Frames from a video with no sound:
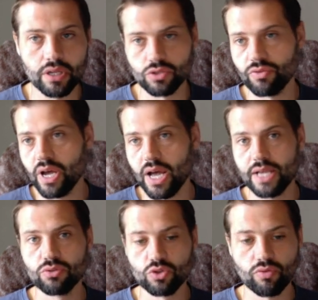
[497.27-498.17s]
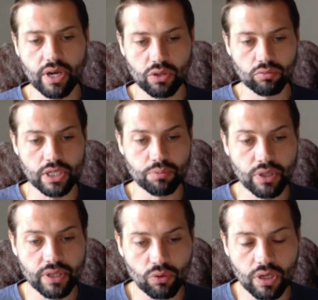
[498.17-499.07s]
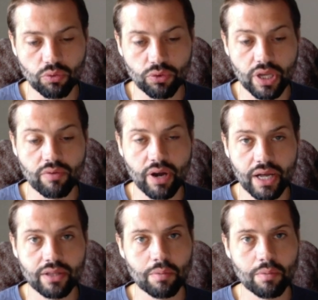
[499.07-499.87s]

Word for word: also wie Eis und so weiter, und das bietet ja Unilever an,